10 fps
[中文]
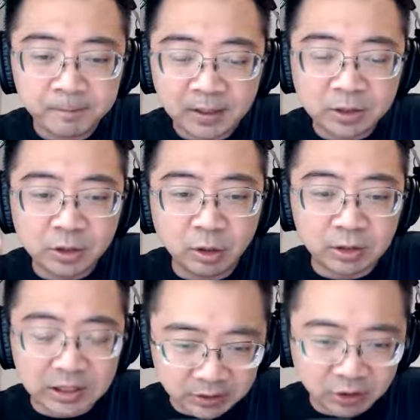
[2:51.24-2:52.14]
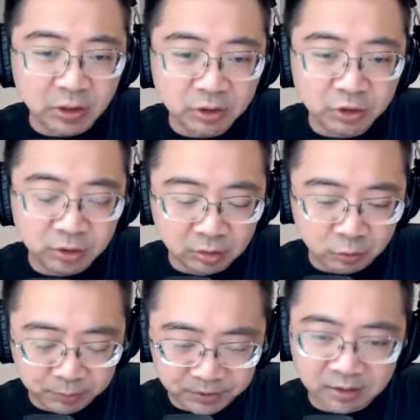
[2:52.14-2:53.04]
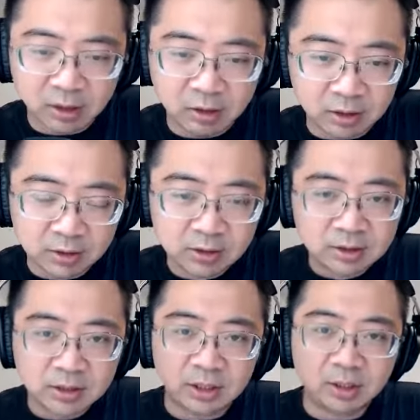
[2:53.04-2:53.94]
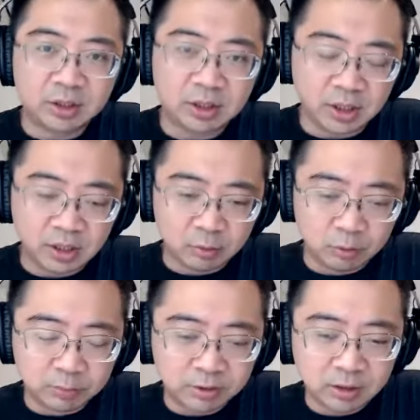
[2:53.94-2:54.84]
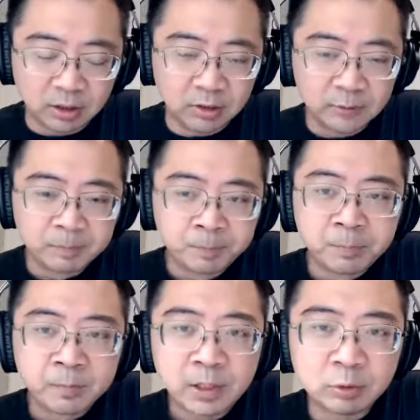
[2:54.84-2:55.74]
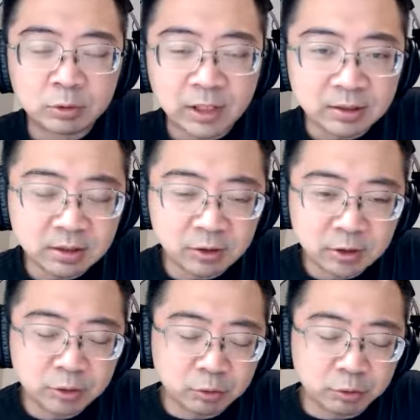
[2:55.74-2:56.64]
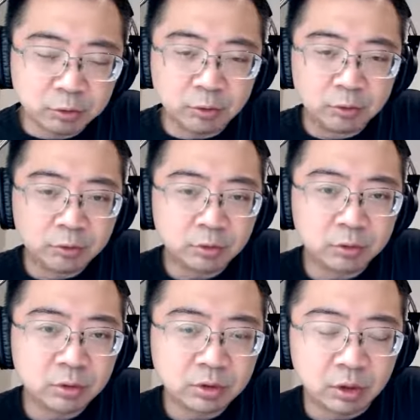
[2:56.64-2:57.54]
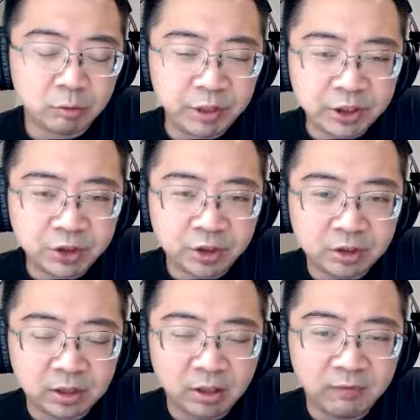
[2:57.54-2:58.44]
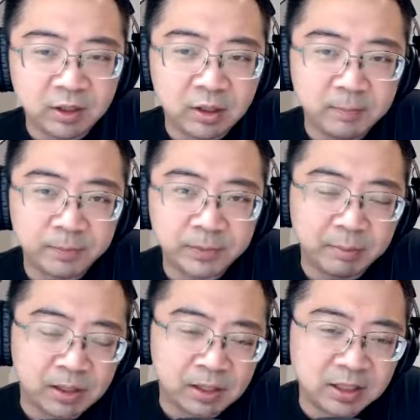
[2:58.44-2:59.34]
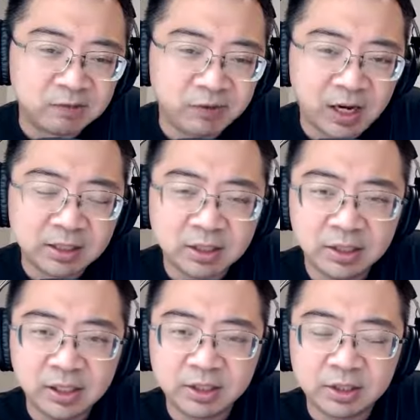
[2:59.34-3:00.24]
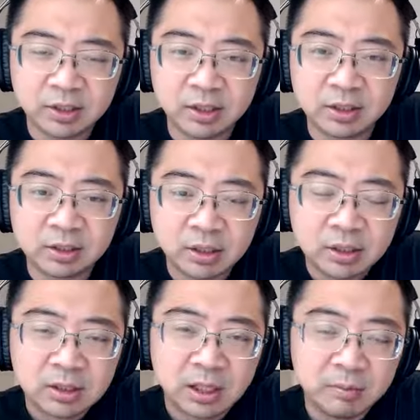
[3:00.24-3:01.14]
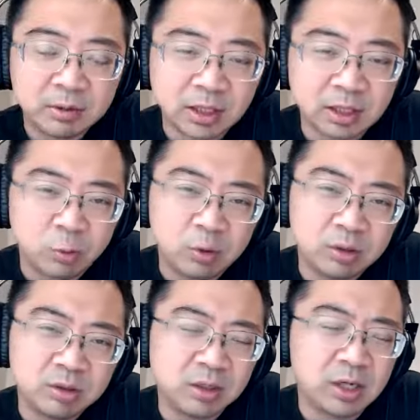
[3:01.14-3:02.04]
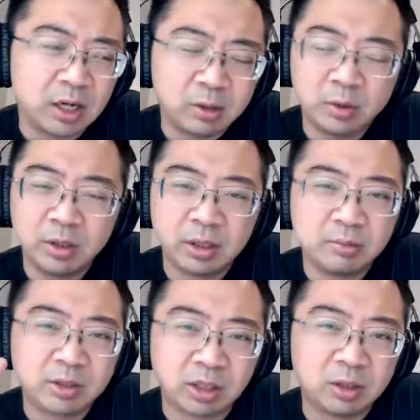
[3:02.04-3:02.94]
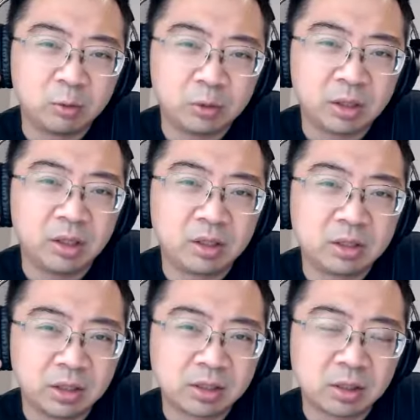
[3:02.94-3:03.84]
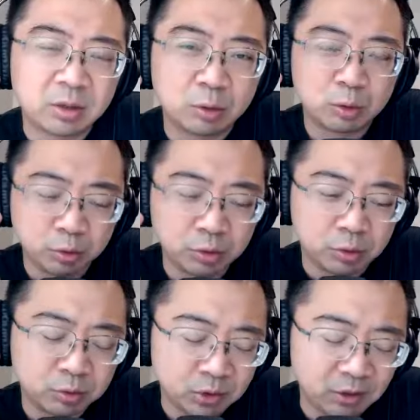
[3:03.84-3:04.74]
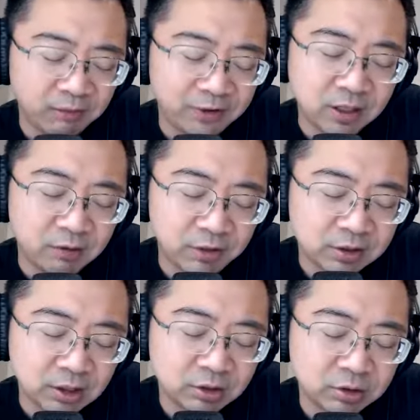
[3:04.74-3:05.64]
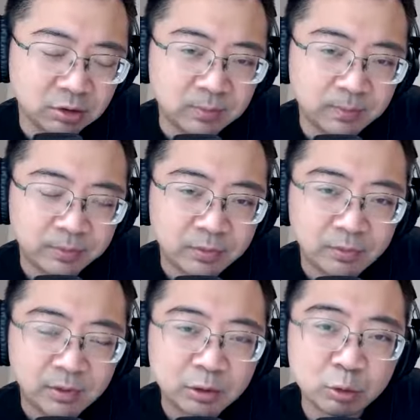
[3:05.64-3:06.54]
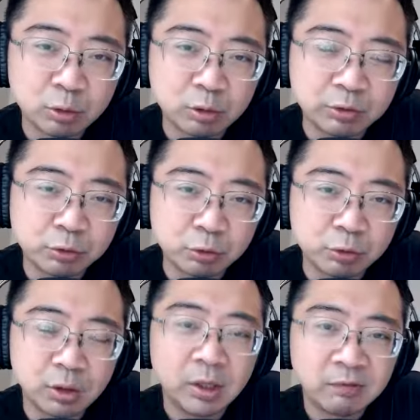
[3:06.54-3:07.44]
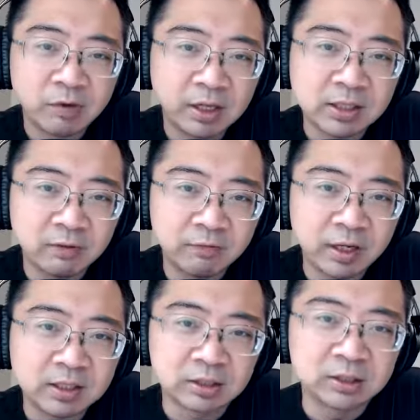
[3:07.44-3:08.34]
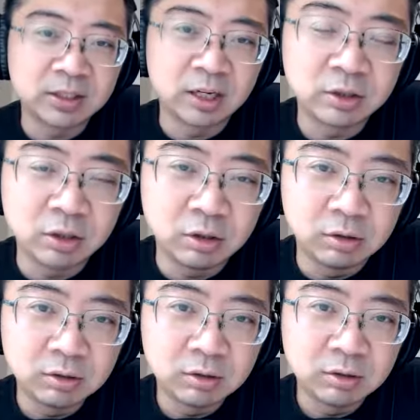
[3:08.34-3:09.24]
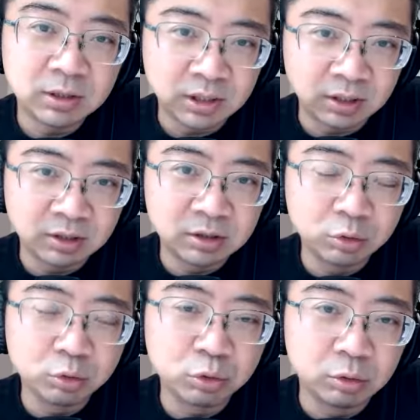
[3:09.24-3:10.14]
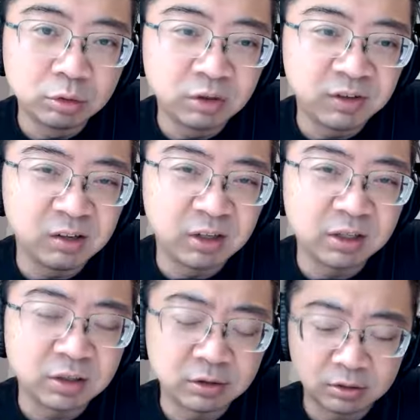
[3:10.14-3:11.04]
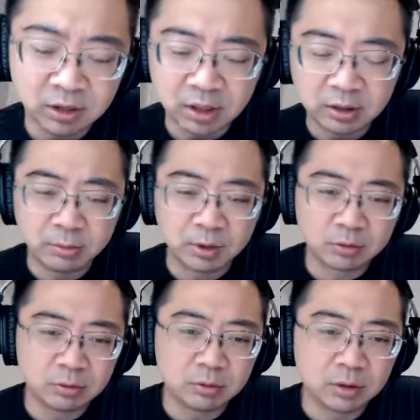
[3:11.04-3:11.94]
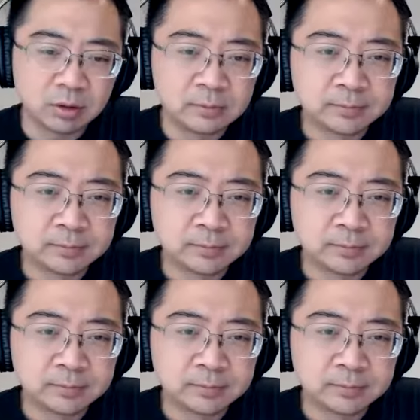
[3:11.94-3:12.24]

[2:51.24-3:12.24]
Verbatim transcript: 啊，之后它只要上市之后就不知道了，涨到几个亿，我就不知道了。那如果大家知道有个数据工具 Origin NFT，他们刚开始发也是零点几个亿，他们才过一两个月而他们涨到五个亿。你要知道，数据工具是非常非常抢手，数据工具非常非常的抢手。再讲一次，数据工具非常非常抢手，大家一定不要出过。